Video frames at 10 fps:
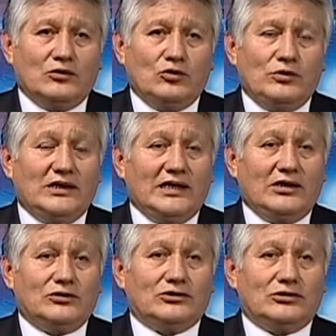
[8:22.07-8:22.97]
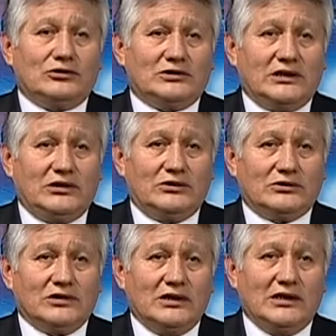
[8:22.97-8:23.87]
ubicados todos
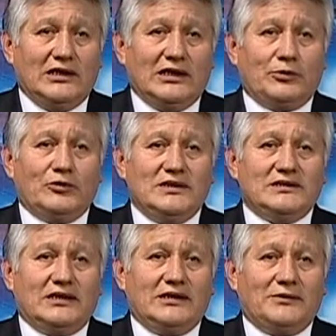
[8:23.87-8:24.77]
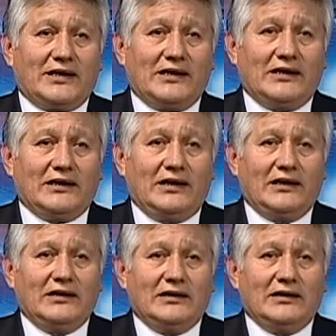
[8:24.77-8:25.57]
ellos en la provincia de Barranca,